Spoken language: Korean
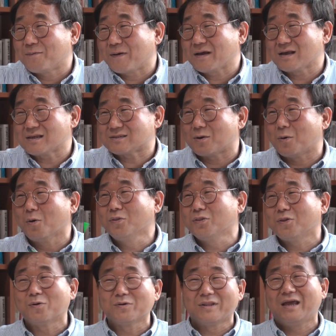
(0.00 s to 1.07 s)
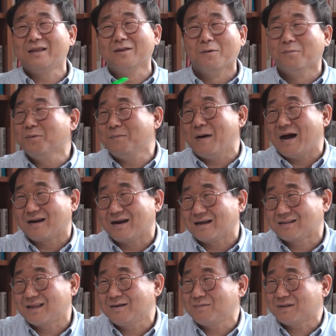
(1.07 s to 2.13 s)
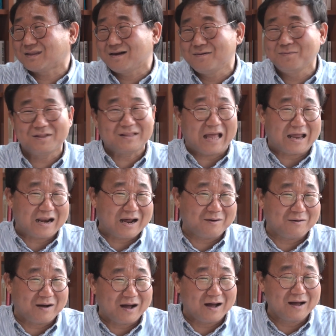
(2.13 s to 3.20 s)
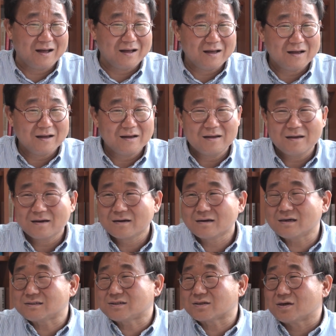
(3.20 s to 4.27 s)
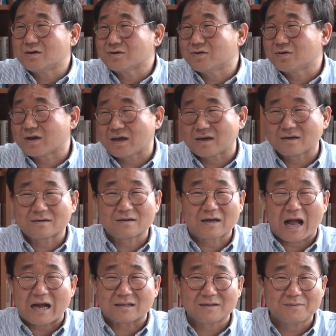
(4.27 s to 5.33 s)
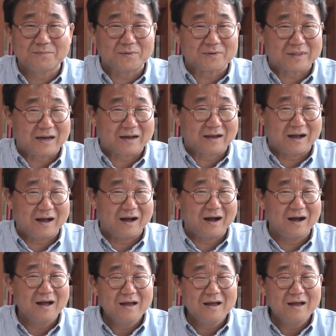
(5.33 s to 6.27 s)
생겨서 온 동네에 너무 많아. TV 틀면 다 나와. 그래서 결국에는 그 강연 보다가